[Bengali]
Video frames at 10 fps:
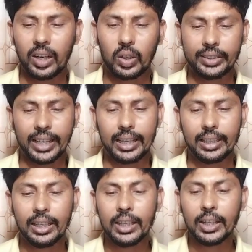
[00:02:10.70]
যোগাযোগ
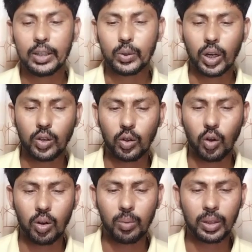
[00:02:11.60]
গণমাধ্যম ছড়িয়ে
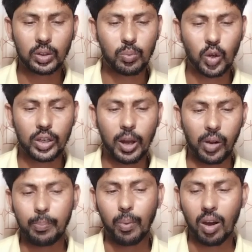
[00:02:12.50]
পড়ার পর
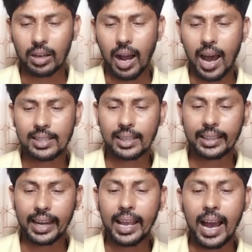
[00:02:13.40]
আরশাদের এই আচরণ নিয়ে
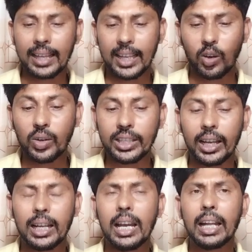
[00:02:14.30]
তীব্র
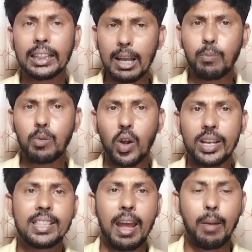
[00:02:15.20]
নিন্দা এবং
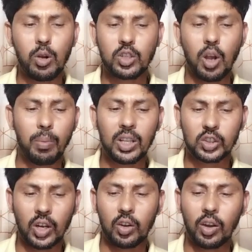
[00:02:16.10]
সমালোচনা করেন
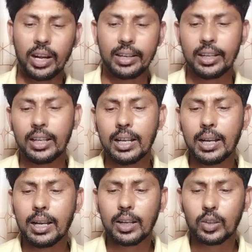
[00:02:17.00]
জনগণ
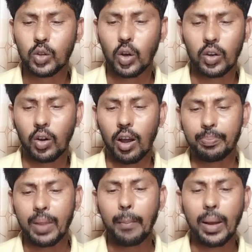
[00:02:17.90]
পাশাপাশি এই
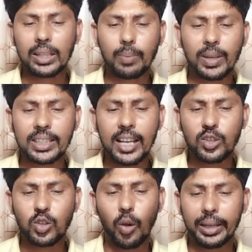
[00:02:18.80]
ছবি
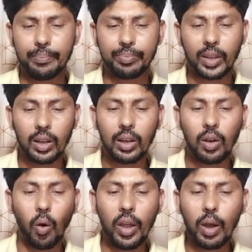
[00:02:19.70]
হয়ে উঠে পড়ে
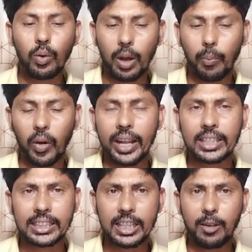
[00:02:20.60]
একটি
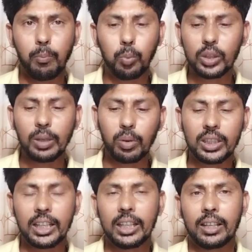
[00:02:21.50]
প্রতিবোধের বা
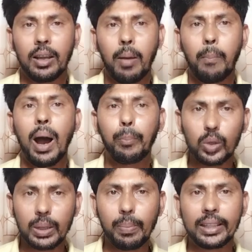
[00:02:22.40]
প্রতিবাদের
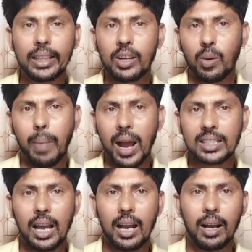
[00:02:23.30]
ভাষা বা প্রতীক